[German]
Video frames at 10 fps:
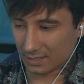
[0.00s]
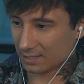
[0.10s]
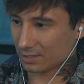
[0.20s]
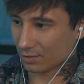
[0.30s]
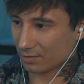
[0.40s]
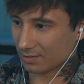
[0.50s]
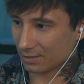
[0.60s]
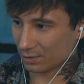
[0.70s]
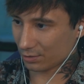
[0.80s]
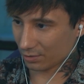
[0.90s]
Es ist schon,
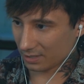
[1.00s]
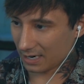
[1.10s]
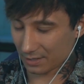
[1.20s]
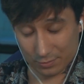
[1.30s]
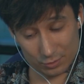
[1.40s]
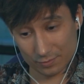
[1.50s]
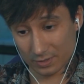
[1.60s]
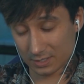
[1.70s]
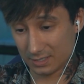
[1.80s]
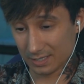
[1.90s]
ist schon geil. Ich finde schon
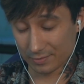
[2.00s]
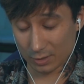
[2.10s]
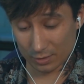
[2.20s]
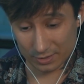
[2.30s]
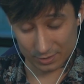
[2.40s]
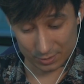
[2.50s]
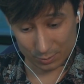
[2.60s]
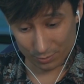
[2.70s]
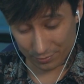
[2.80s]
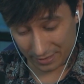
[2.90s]
faszinierend, wenn Leute
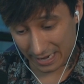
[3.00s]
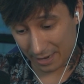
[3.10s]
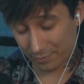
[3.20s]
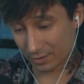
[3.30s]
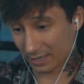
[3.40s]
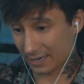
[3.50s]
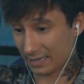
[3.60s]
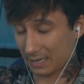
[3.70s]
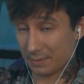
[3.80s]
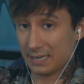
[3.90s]
so viel Effort
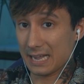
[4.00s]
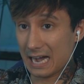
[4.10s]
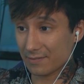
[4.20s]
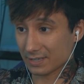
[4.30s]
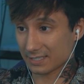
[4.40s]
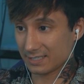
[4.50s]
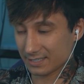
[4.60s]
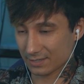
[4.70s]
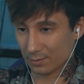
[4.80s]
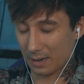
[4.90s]
reingeben, egal was es
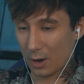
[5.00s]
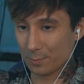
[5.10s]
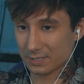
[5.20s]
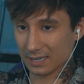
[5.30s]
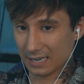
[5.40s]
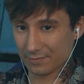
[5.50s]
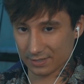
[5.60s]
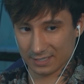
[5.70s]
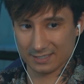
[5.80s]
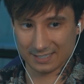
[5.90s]
ist, um Hauptsache
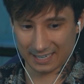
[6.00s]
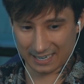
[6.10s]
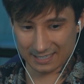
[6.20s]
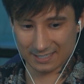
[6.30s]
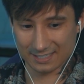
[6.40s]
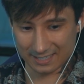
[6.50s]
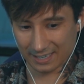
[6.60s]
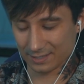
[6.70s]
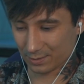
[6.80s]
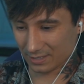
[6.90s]
einfach der krasseste
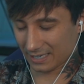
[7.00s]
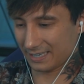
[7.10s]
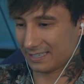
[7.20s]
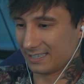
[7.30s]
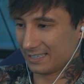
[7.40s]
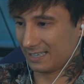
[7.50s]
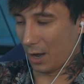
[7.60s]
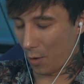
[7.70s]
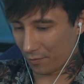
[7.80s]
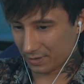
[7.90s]
darin zu sein,
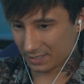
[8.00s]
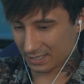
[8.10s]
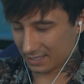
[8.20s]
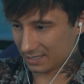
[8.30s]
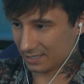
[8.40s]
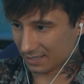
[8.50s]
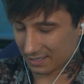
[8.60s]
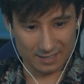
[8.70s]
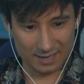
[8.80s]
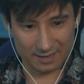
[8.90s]
auch wenn es jetzt hier,
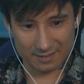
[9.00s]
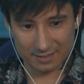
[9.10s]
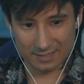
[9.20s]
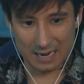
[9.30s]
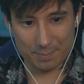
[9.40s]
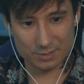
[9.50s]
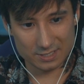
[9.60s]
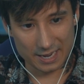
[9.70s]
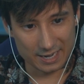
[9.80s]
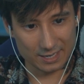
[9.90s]
ja,
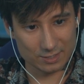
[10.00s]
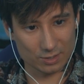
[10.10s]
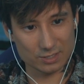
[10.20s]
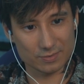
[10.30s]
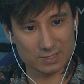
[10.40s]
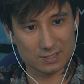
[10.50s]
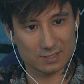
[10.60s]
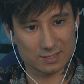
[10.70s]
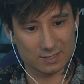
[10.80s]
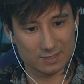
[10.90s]
Cup-Stacking sonst was
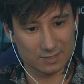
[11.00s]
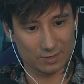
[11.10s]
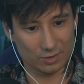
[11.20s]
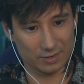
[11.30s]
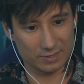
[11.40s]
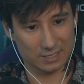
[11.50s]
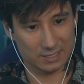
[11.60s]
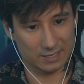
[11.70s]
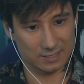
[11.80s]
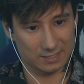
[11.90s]
ist, oder wie
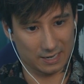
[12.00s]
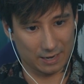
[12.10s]
das heißt.